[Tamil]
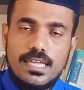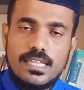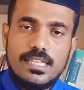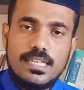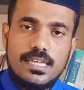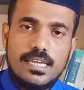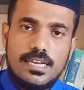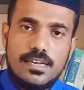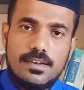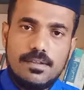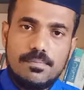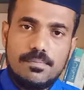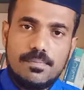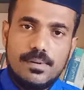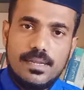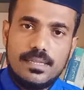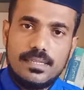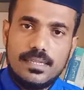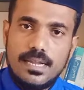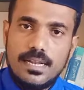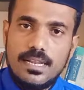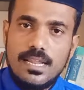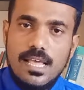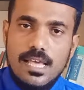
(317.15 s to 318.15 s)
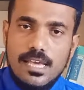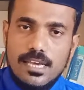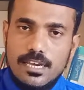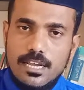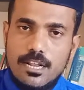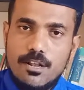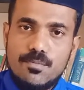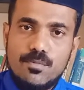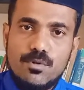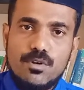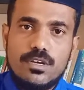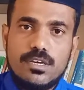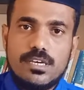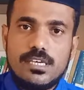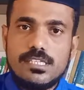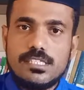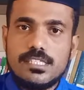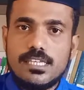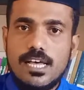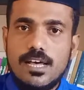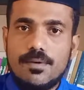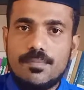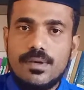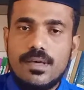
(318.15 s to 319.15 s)
எது என்று பார்த்தால் எல்முல்
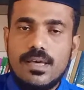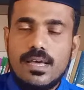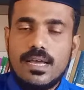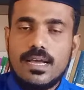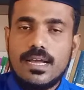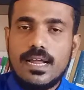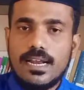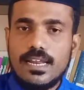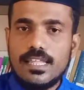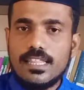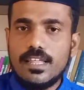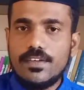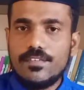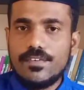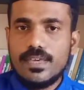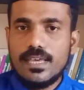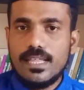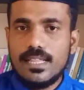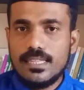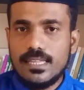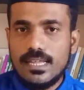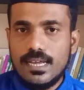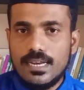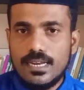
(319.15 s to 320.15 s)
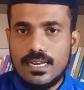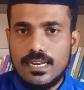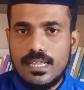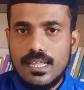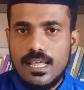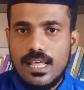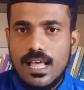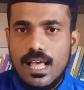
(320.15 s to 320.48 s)
ஹிசாப் கணிதவியல் தான்